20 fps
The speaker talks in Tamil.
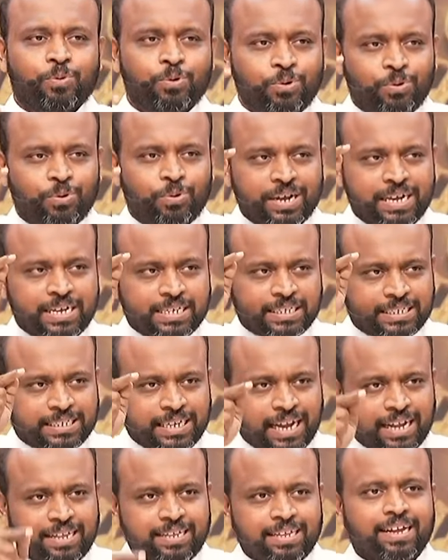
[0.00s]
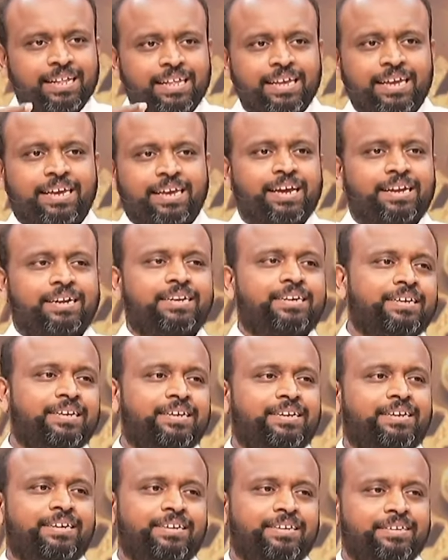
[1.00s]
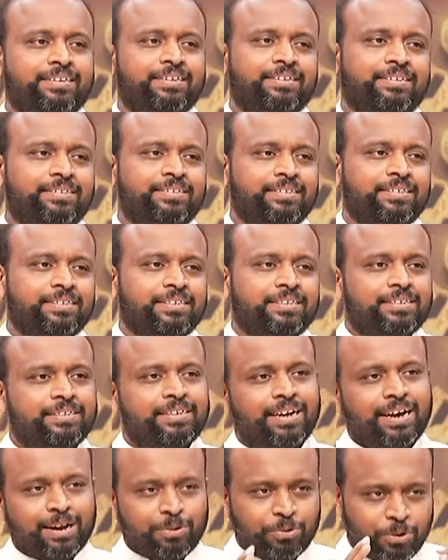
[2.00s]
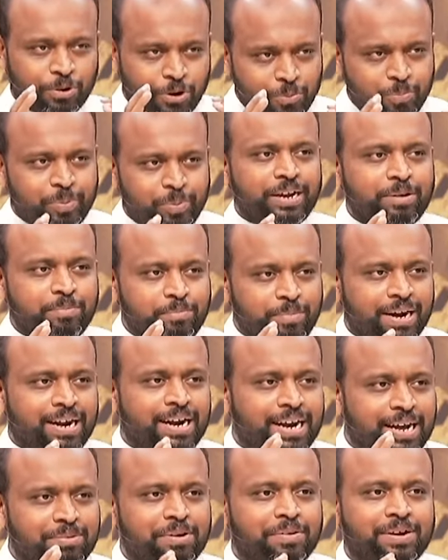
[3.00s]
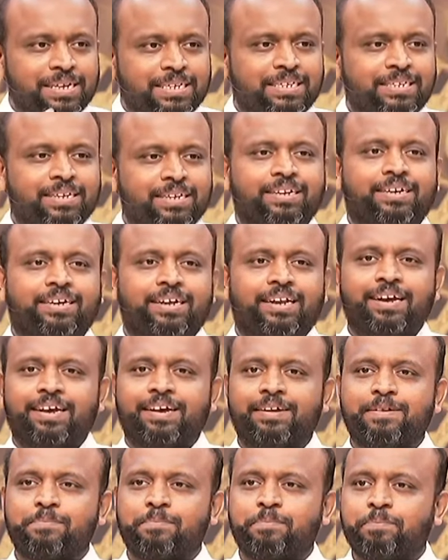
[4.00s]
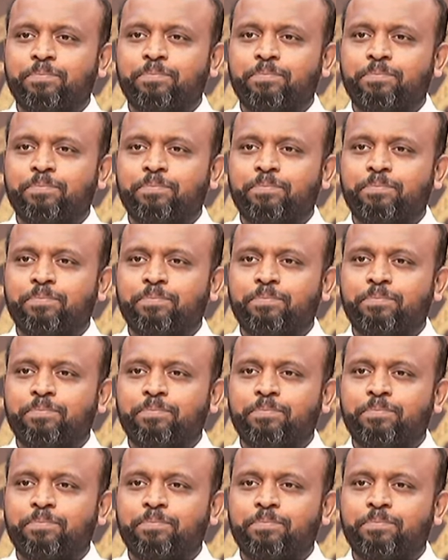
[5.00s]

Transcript: உன்னுடைய சந்ததிக்கென்று நான் ஒருபடி மன்னாவை வச்சிருக்கிறேன்